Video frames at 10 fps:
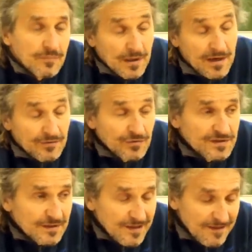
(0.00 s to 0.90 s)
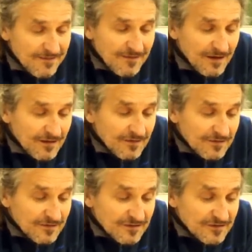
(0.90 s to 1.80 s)
Правильно. То есть а,
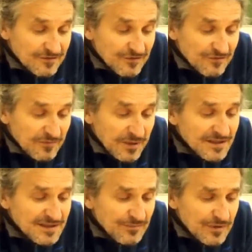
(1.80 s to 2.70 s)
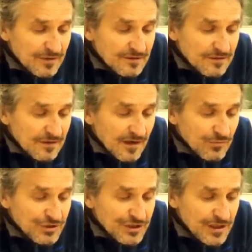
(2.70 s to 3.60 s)
э, в принципе, э,
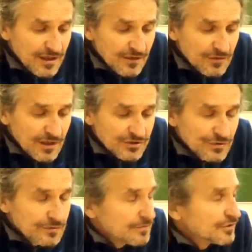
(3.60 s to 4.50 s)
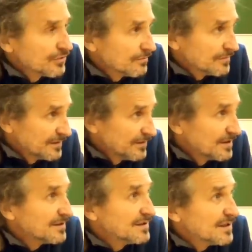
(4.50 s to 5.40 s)
обучение, оно должно
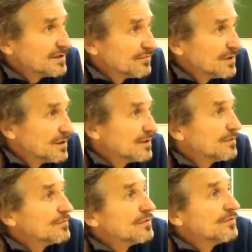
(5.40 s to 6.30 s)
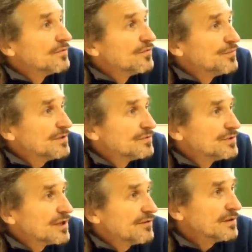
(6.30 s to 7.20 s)
действительно делать вот это, уметь у
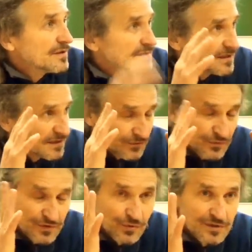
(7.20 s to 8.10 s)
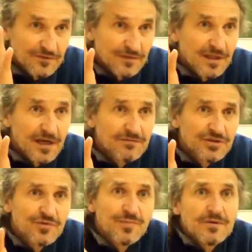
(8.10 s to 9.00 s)
человека создать устройство головы,
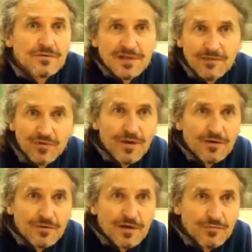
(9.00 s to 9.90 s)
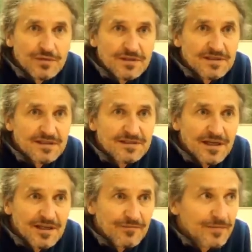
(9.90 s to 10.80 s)
чтобы оно само могло работать с
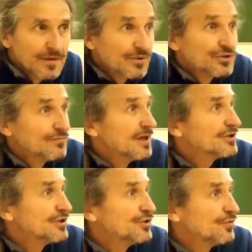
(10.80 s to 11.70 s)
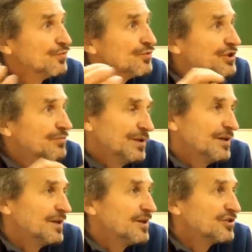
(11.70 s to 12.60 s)
сознанием. Причем даже еще лучше бы,
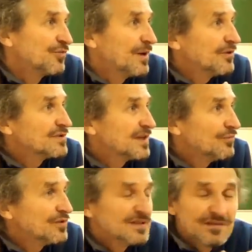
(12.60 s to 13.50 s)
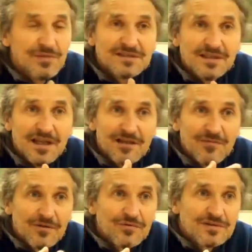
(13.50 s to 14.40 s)
чтобы оно само из себя знания
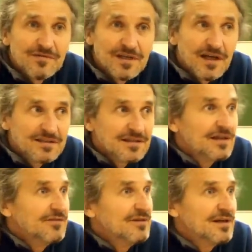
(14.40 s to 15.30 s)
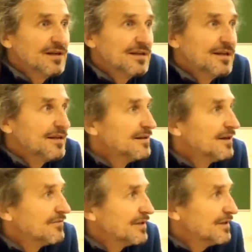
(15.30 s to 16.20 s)
могло извлекать, как говорили
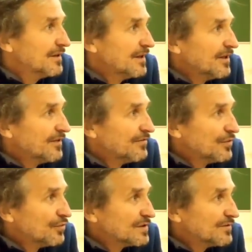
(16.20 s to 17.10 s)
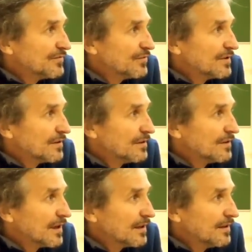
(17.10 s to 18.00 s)
древние философы, он
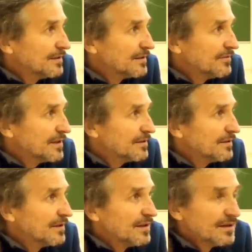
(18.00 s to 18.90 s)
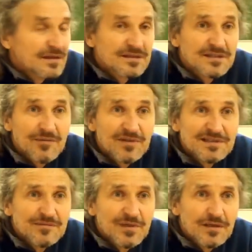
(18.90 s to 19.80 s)
Гераклит говорил. Я сам от
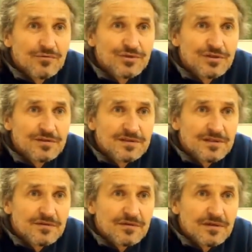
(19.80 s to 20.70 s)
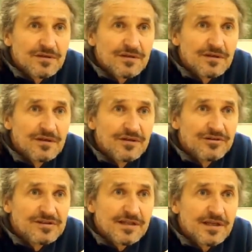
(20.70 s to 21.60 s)
себя научился, э,
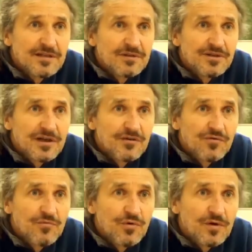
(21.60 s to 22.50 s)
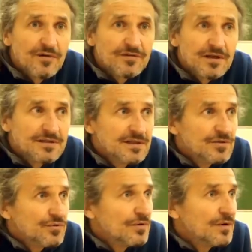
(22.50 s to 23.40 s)
не следовал никакому
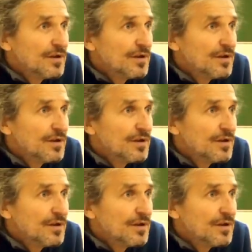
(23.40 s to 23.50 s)
авторитету.